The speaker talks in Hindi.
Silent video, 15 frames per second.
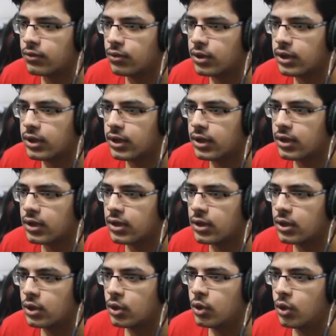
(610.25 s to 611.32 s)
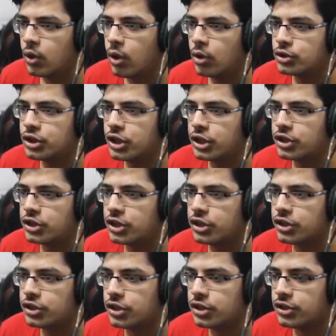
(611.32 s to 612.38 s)
वो क्या ओह शिट शिट
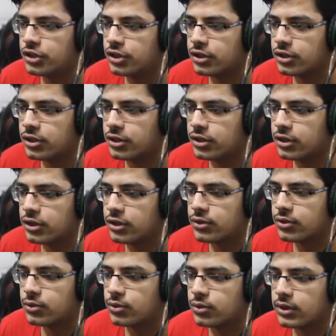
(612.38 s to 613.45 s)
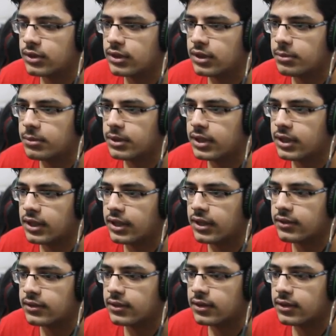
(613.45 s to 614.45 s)
शिट शिट शिट शिट इस कुत्ते से नहीं मरना गाइस